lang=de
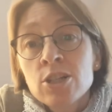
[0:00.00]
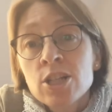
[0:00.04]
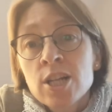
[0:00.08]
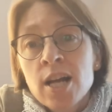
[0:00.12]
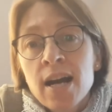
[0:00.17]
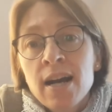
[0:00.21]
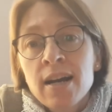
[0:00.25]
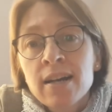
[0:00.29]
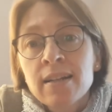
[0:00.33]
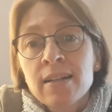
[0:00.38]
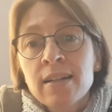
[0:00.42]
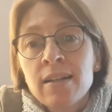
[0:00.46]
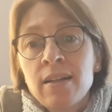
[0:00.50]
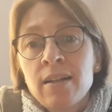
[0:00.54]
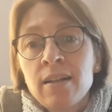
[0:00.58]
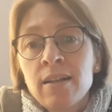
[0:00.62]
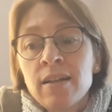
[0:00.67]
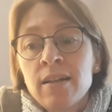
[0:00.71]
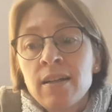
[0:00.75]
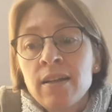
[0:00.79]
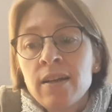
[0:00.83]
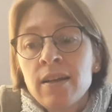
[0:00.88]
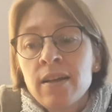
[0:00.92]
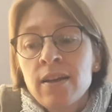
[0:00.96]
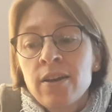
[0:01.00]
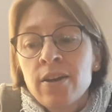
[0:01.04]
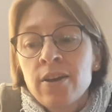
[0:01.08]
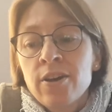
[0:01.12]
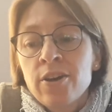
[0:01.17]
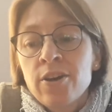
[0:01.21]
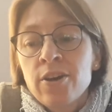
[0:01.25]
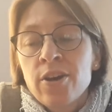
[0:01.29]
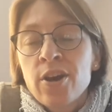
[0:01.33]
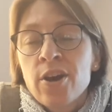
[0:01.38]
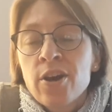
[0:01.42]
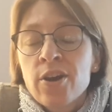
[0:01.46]
Schachtel
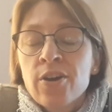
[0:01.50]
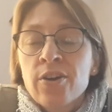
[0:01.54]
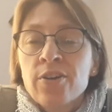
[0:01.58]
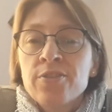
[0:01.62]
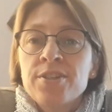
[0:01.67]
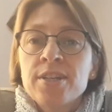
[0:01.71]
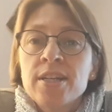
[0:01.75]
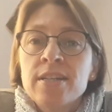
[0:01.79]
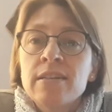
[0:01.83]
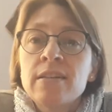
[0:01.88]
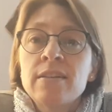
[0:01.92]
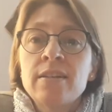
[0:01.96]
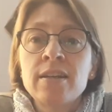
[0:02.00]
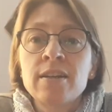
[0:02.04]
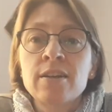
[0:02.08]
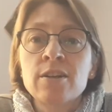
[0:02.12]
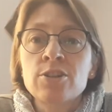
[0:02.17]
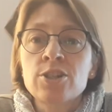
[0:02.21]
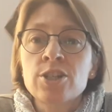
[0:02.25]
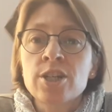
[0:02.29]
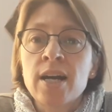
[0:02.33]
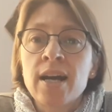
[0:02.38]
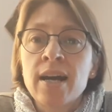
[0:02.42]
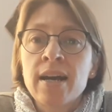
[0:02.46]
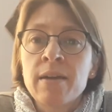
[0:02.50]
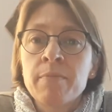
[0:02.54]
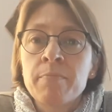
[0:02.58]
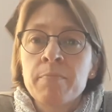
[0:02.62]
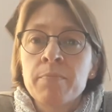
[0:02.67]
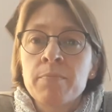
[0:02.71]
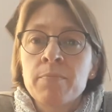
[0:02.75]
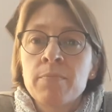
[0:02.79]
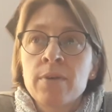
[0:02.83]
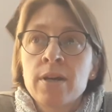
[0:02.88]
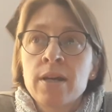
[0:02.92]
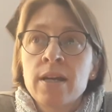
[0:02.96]
könnt ihr die Dinge
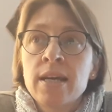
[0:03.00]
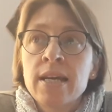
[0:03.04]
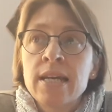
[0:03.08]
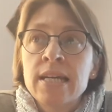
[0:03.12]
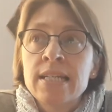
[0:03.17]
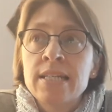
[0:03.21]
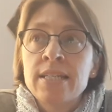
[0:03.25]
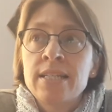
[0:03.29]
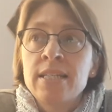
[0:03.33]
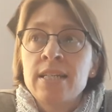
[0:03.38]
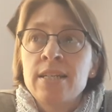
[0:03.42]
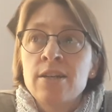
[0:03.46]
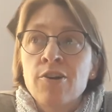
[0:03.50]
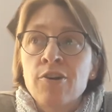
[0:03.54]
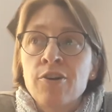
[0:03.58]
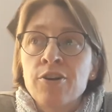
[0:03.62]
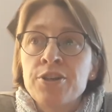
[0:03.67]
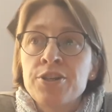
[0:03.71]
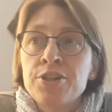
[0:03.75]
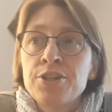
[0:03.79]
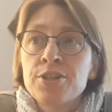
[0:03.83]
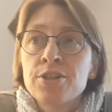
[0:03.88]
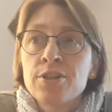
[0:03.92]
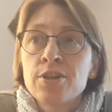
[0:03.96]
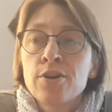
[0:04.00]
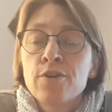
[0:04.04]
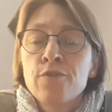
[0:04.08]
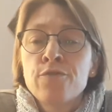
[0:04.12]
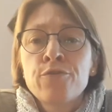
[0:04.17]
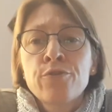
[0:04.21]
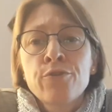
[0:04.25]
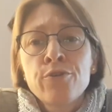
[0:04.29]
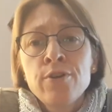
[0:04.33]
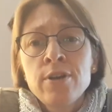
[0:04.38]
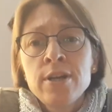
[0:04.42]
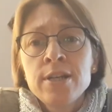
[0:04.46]
schreiben, die euch
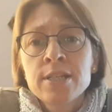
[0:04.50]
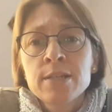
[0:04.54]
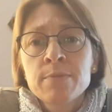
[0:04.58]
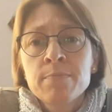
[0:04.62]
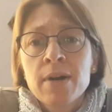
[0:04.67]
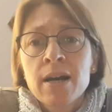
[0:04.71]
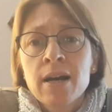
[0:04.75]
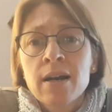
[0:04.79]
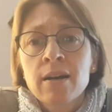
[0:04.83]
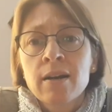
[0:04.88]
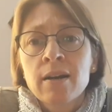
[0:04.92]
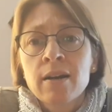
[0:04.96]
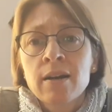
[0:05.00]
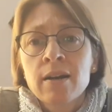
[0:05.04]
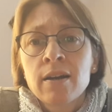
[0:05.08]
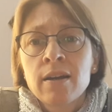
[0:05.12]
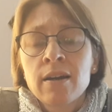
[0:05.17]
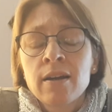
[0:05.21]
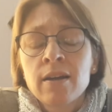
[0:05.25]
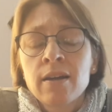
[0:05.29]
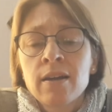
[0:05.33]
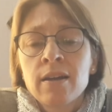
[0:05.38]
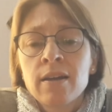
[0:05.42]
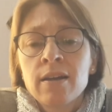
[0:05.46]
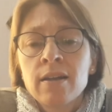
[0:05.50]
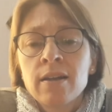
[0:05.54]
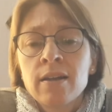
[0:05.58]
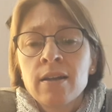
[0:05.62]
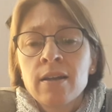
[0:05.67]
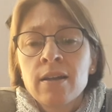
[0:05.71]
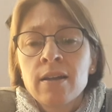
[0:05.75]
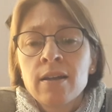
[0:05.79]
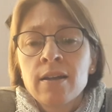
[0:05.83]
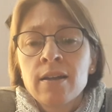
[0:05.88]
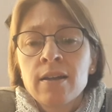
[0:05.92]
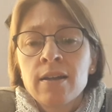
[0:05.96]
fröhlich machen,
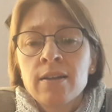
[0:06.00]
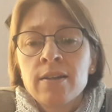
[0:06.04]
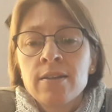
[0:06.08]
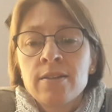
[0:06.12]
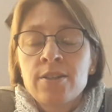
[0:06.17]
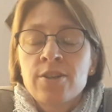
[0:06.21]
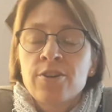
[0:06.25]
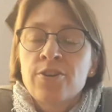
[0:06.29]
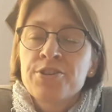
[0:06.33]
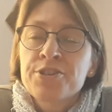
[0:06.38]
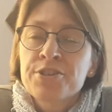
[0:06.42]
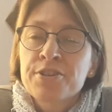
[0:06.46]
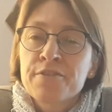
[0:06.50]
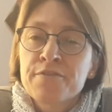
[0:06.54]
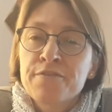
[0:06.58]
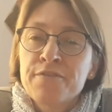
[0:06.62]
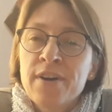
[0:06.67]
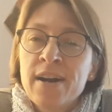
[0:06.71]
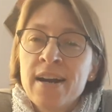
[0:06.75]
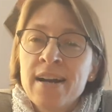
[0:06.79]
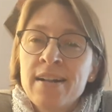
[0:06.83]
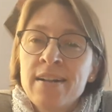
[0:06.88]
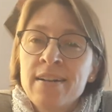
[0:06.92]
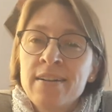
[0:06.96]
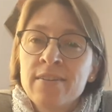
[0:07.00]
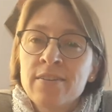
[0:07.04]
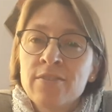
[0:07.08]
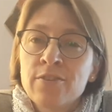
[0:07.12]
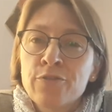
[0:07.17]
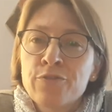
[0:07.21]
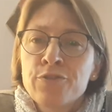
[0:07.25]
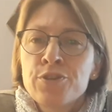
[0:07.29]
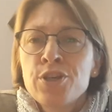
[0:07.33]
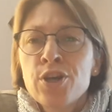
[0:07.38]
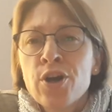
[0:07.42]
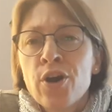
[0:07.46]
die euch gefallen,
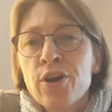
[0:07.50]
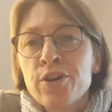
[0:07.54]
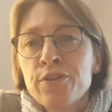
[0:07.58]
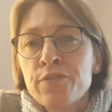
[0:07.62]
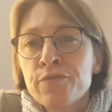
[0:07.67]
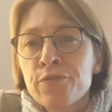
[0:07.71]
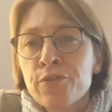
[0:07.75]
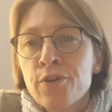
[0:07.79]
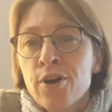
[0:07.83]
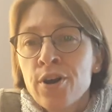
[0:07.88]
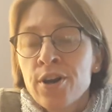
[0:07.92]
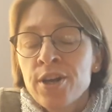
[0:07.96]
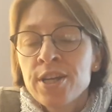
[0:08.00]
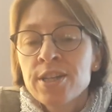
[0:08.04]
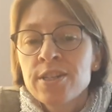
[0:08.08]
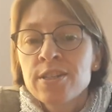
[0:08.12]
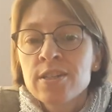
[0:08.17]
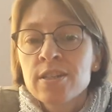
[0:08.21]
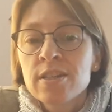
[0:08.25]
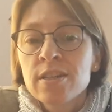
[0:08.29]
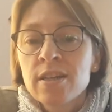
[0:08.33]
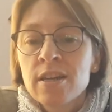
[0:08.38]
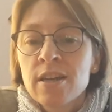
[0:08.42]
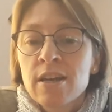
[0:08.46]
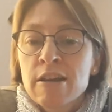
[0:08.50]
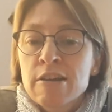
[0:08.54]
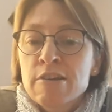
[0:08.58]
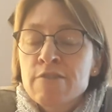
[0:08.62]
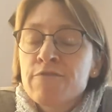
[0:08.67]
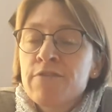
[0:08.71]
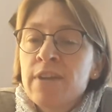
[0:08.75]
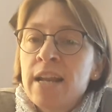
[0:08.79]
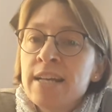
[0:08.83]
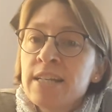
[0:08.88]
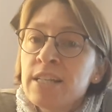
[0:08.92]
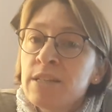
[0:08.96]
auf die ihr euch freut.
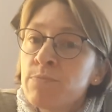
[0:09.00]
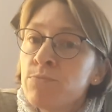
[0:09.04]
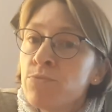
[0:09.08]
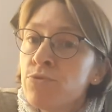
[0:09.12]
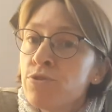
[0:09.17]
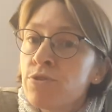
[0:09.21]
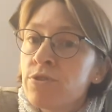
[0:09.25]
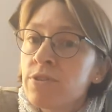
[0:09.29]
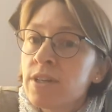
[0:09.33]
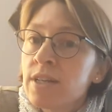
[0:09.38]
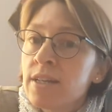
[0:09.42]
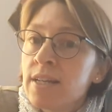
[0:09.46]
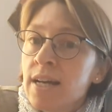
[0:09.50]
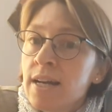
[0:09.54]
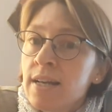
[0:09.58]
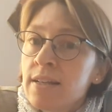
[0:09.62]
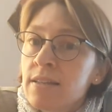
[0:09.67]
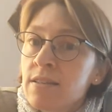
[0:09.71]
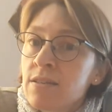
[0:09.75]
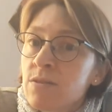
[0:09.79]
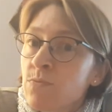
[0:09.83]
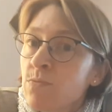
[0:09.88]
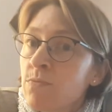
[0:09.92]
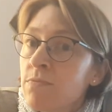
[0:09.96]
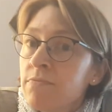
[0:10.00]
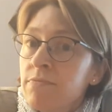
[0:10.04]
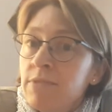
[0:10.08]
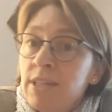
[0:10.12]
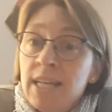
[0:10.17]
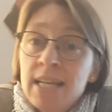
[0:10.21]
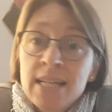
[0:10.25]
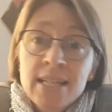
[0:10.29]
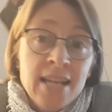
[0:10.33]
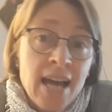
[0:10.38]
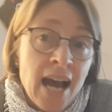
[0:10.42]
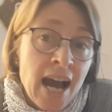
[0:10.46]
Vielleicht mögt ihr das
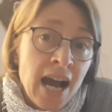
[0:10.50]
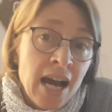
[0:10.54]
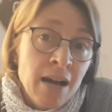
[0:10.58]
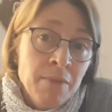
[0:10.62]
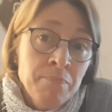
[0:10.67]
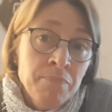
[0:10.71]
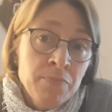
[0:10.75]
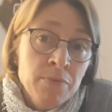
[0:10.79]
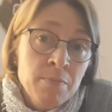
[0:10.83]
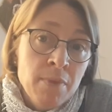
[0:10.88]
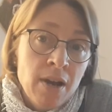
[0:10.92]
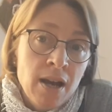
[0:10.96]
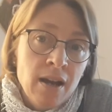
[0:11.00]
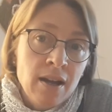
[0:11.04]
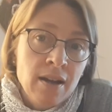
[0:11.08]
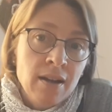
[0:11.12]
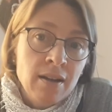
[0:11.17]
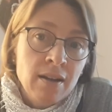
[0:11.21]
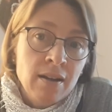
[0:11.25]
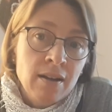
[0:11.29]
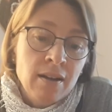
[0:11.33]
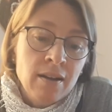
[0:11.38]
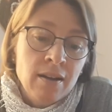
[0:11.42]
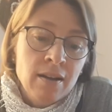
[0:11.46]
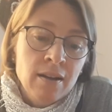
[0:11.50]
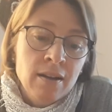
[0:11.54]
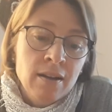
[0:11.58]
jeden Abend machen.